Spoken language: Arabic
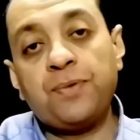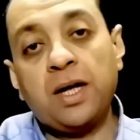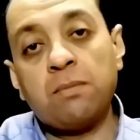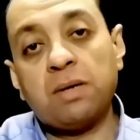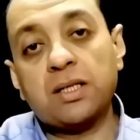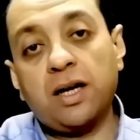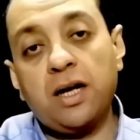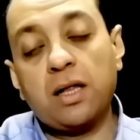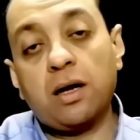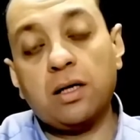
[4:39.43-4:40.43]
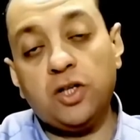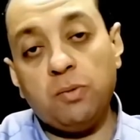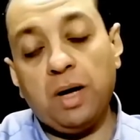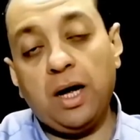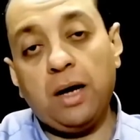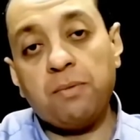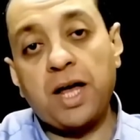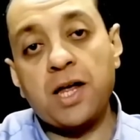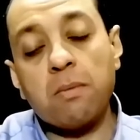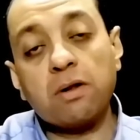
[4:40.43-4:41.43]
المصرية القديمة من
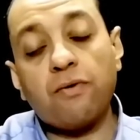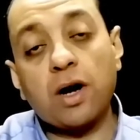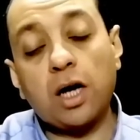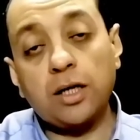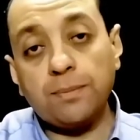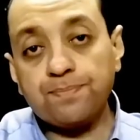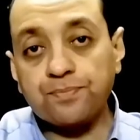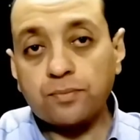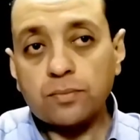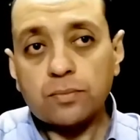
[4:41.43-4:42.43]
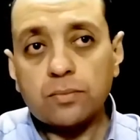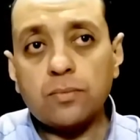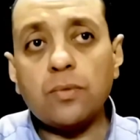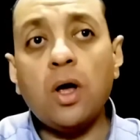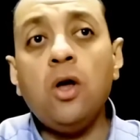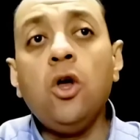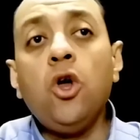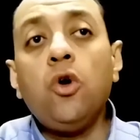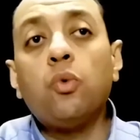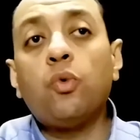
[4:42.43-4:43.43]
أيام الفراعنة
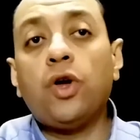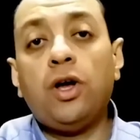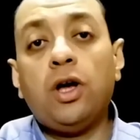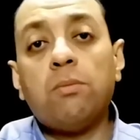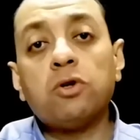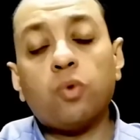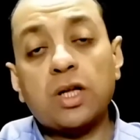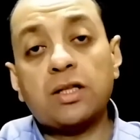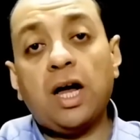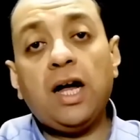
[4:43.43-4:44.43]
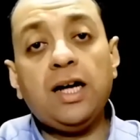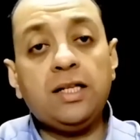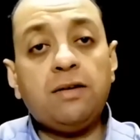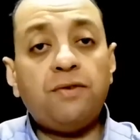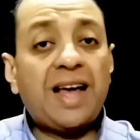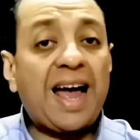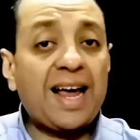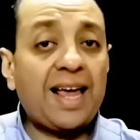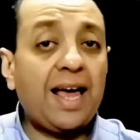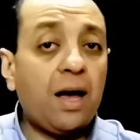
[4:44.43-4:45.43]
وبتوضح إن في
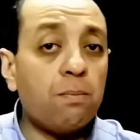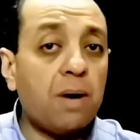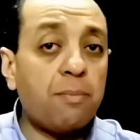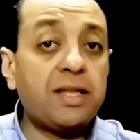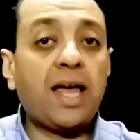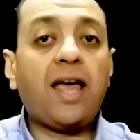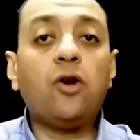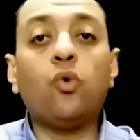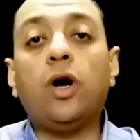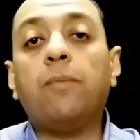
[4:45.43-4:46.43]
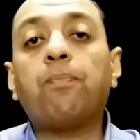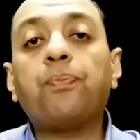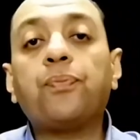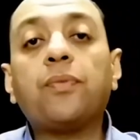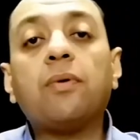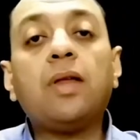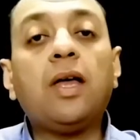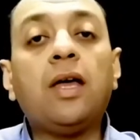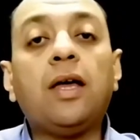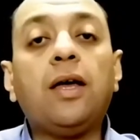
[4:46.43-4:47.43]
حاجة هم بيدخنوها
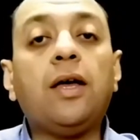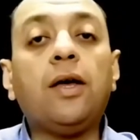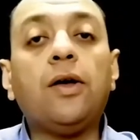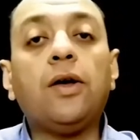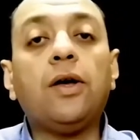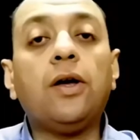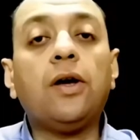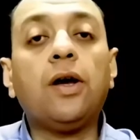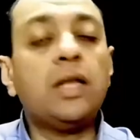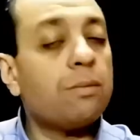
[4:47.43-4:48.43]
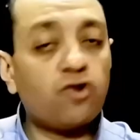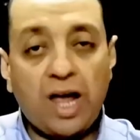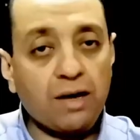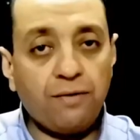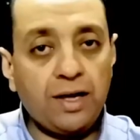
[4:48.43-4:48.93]
آه، أنا مش عارف